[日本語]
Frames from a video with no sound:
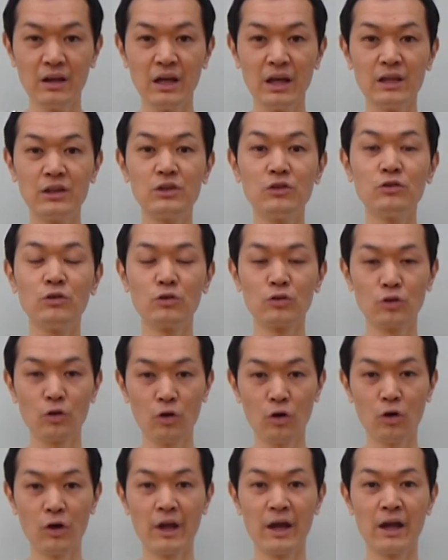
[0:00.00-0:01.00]
えー、っていうの
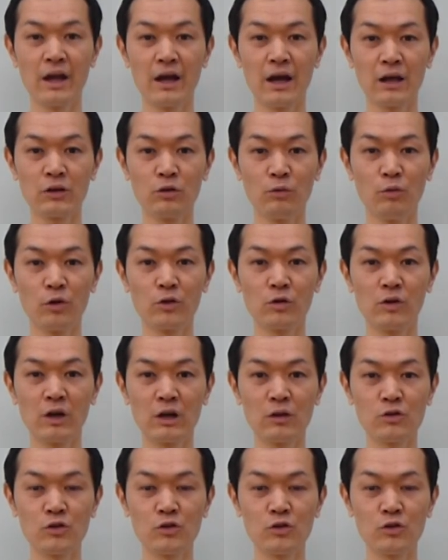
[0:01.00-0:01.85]
と、えー、あともう一個が